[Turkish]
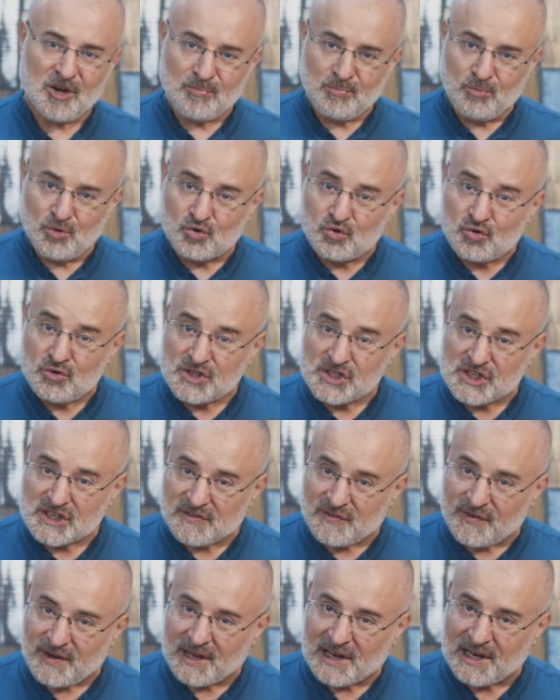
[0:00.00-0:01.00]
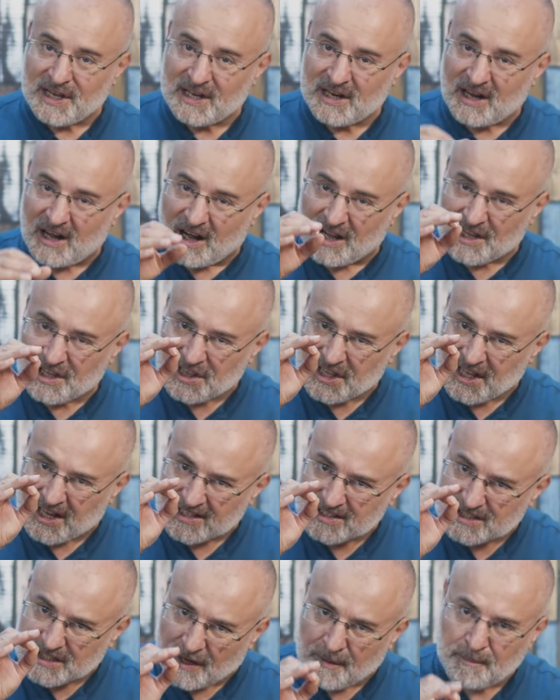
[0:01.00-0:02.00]
Bütün şifaları
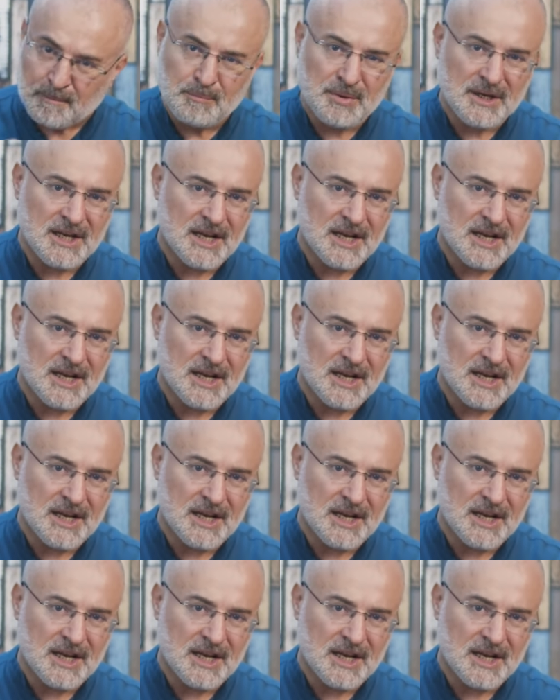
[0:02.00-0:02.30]
Allah'tan